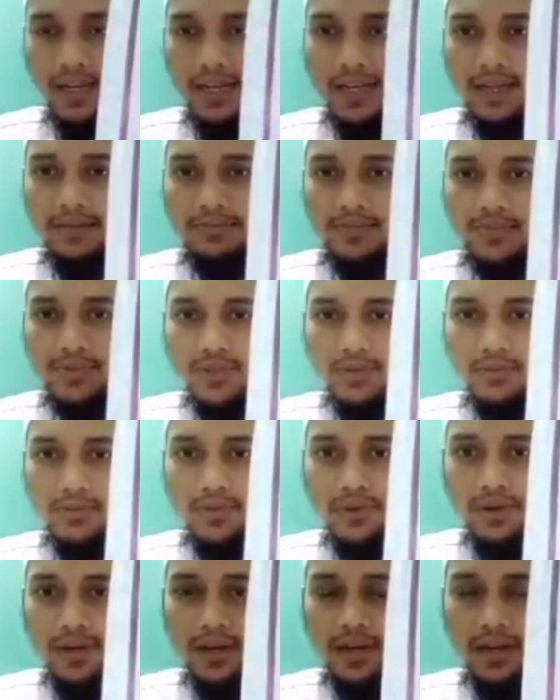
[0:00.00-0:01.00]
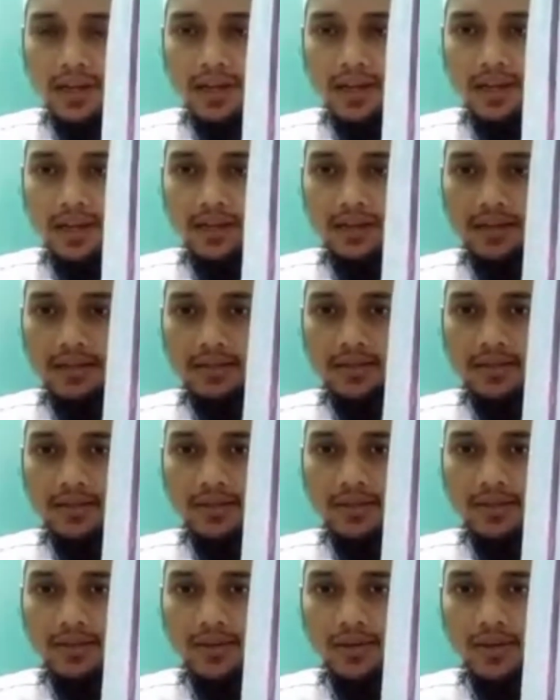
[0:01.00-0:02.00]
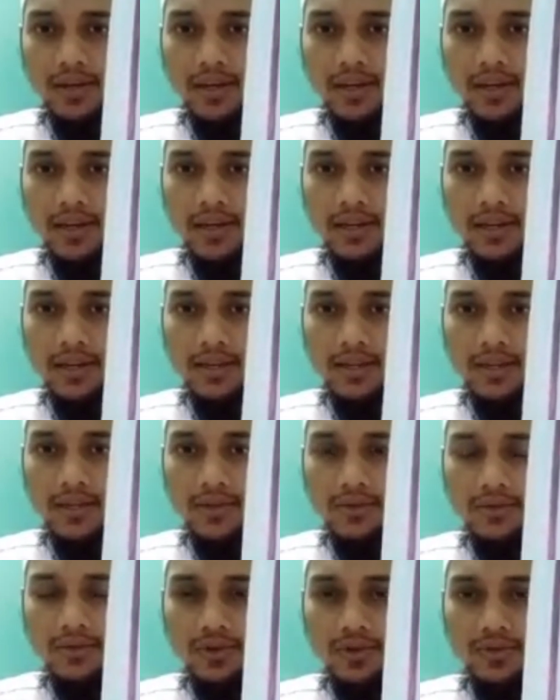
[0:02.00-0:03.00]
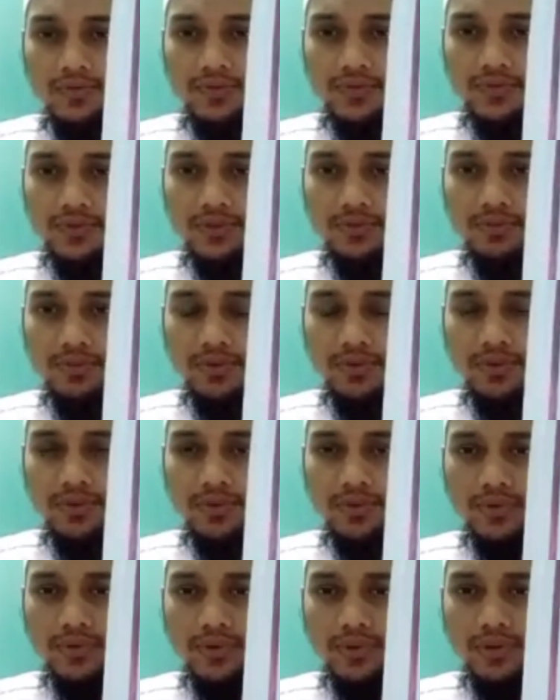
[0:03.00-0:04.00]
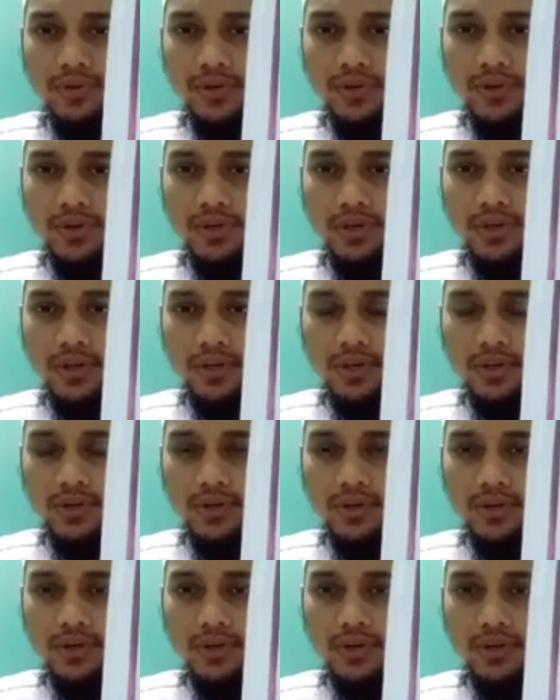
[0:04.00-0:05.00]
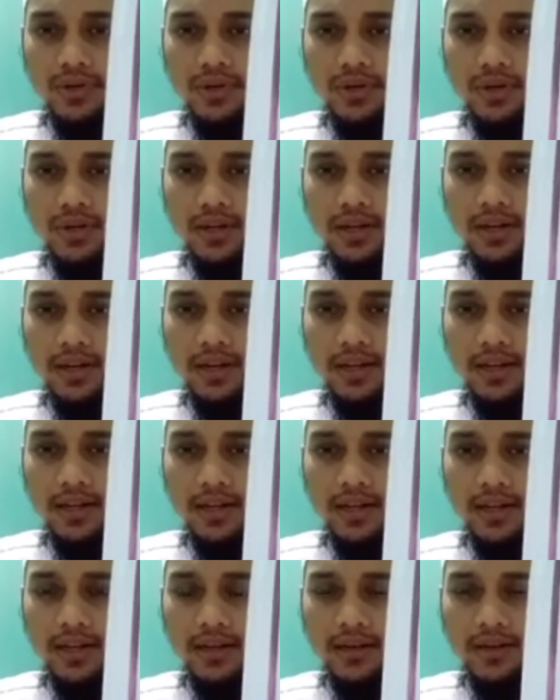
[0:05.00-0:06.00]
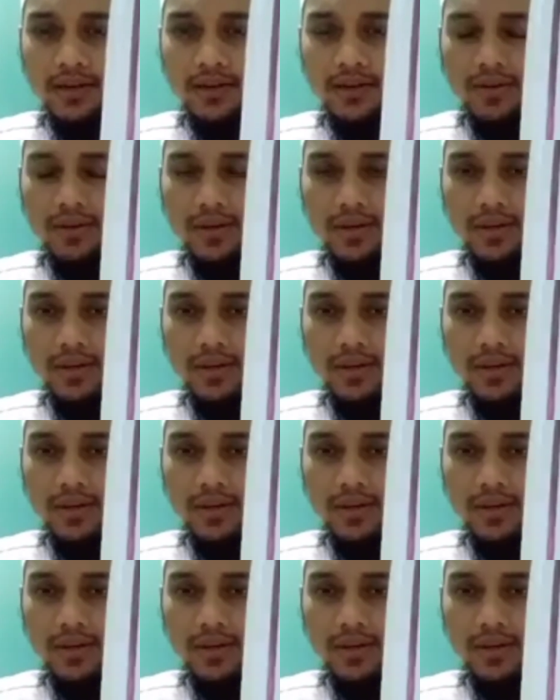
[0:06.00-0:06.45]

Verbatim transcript: লাম জবর লা লা কফ জবর ক খ লা ক